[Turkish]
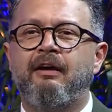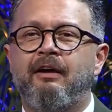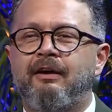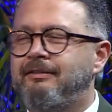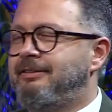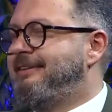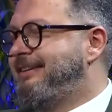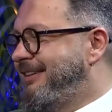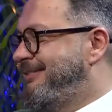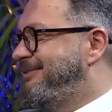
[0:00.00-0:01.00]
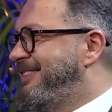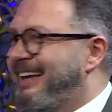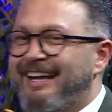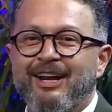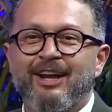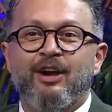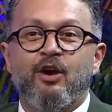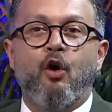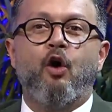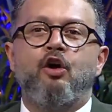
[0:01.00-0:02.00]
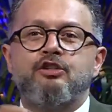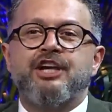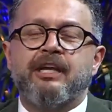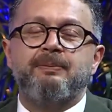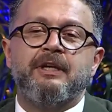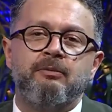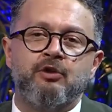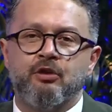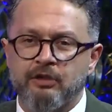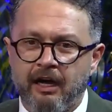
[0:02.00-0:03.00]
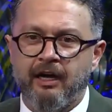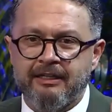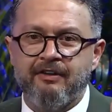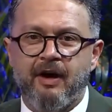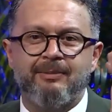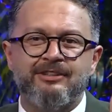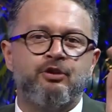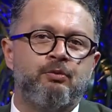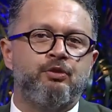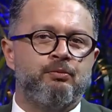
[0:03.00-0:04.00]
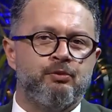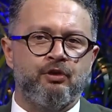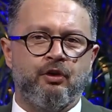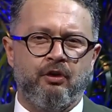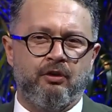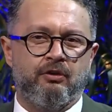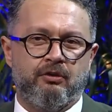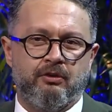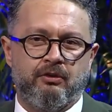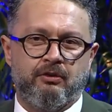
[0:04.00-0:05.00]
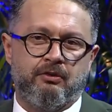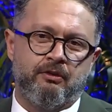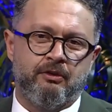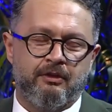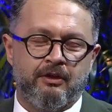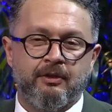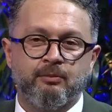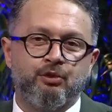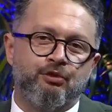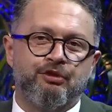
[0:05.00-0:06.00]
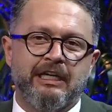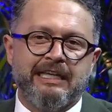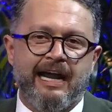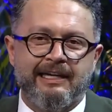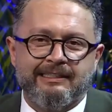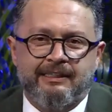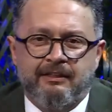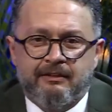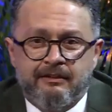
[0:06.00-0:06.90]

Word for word: Onu demiyorum. Ölecek miyim diyor daha devam ediyor muyum diyor. Bunun da derdi.